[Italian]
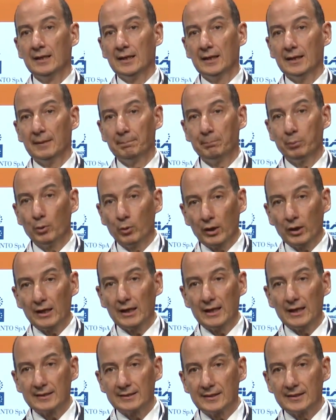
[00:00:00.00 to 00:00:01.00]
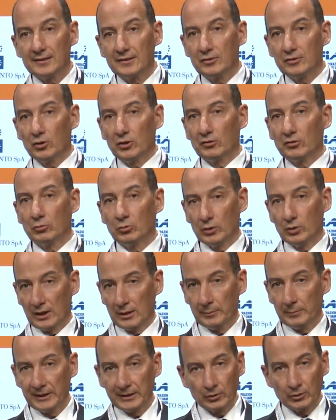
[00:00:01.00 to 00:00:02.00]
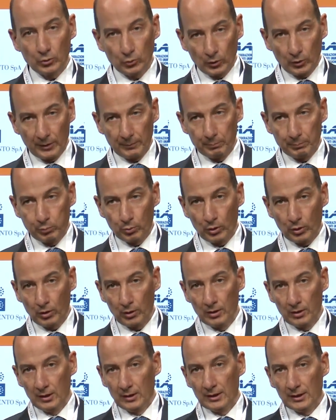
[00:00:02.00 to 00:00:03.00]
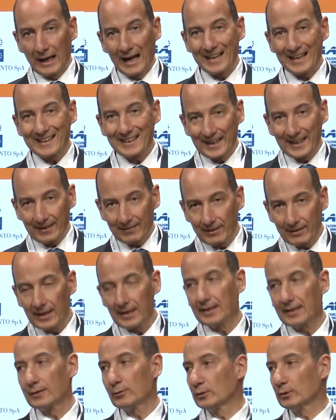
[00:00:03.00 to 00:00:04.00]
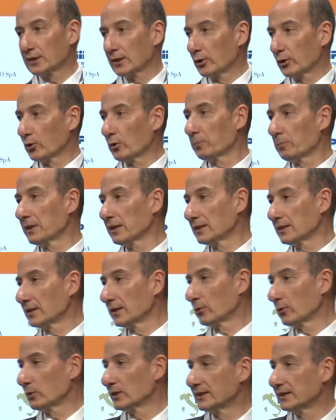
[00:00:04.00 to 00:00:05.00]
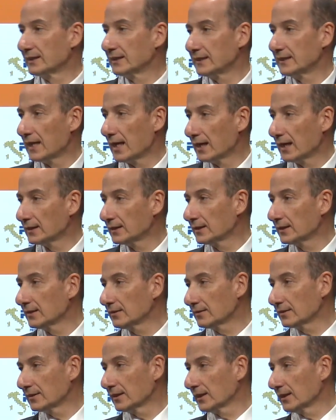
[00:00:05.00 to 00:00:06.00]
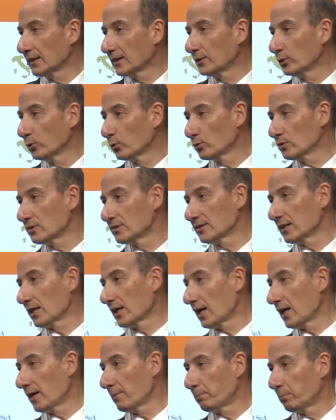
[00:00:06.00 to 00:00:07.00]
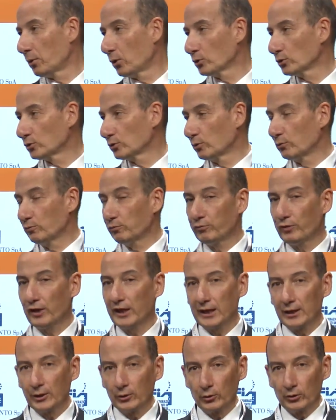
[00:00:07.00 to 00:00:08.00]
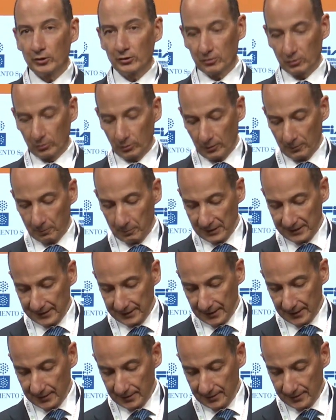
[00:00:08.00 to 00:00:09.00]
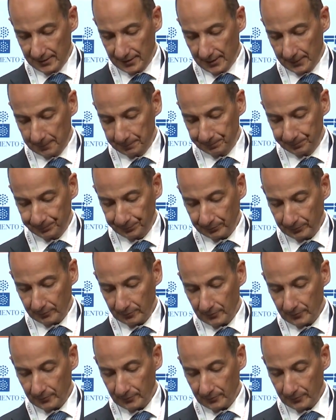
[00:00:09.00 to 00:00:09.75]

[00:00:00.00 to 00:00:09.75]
eh, porre l'attenzione su un elemento che può aggravare ulteriormente questi dati se non sarà posto un freno. Io sono abbastanza